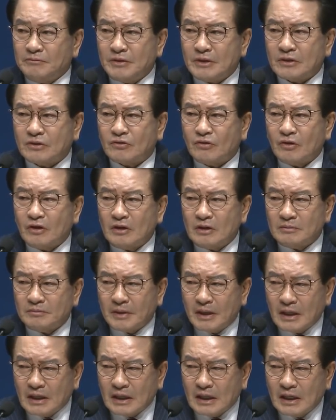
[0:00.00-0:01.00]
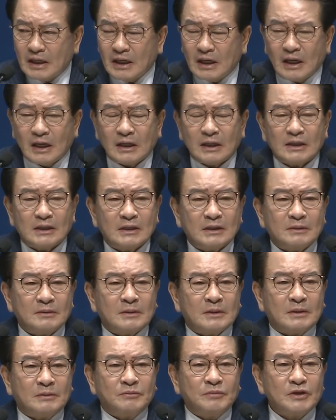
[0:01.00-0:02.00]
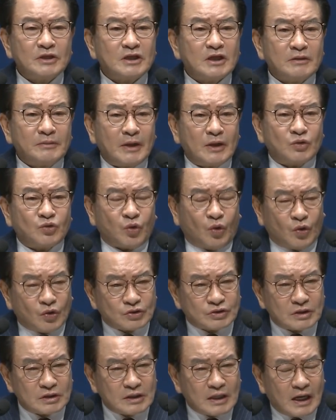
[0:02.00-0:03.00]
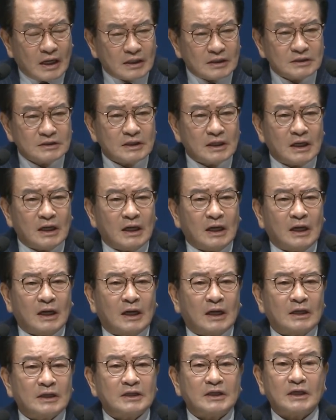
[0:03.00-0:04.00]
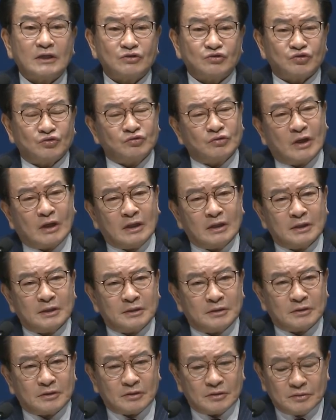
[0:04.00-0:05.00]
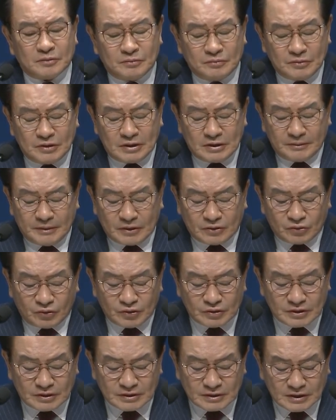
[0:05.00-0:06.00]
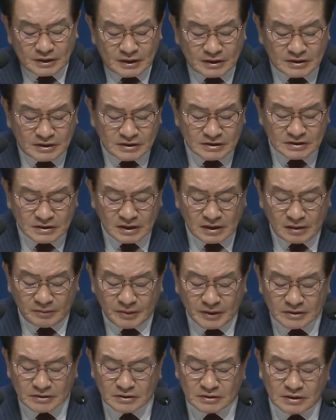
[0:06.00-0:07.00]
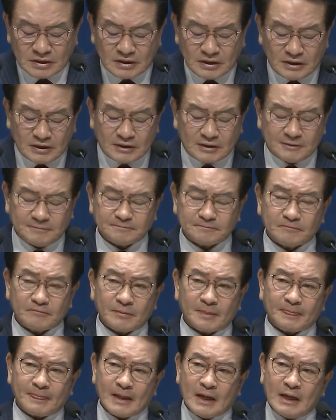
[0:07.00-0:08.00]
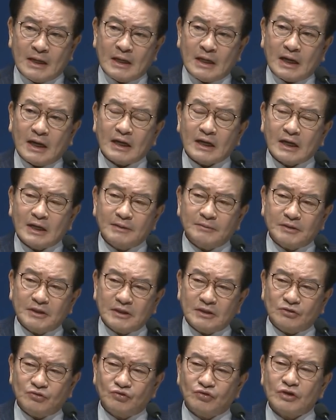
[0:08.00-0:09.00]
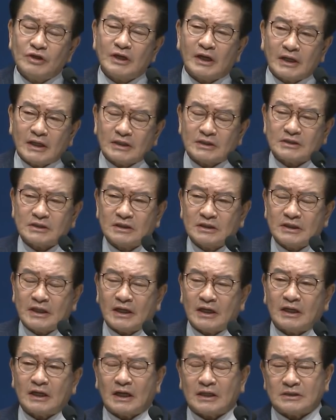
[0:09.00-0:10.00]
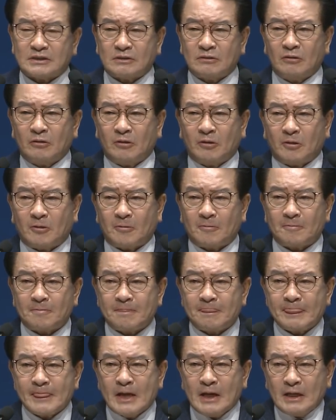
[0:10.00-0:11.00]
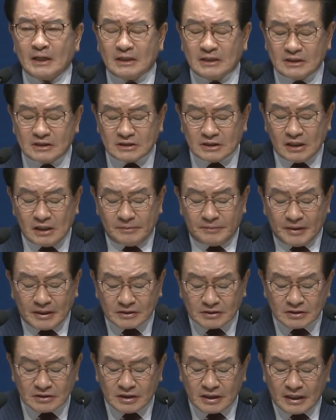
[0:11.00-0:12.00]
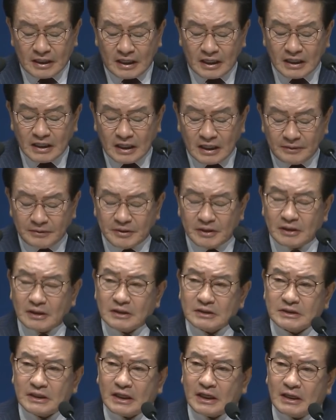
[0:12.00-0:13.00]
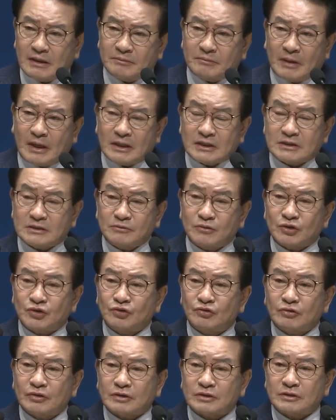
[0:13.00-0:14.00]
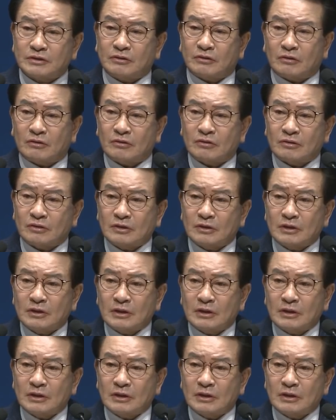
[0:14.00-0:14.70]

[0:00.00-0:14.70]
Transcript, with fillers: 믿고 얼마나 믿음에 도전을 하느냐 이게 중요한 거예요. 믿음의 도전. 그래서 이스라엘 백성들을 하나님이 유일하게 선택을 하시고 이스라엘 백성들에게 하나님이 언약의 말씀을 주었어요.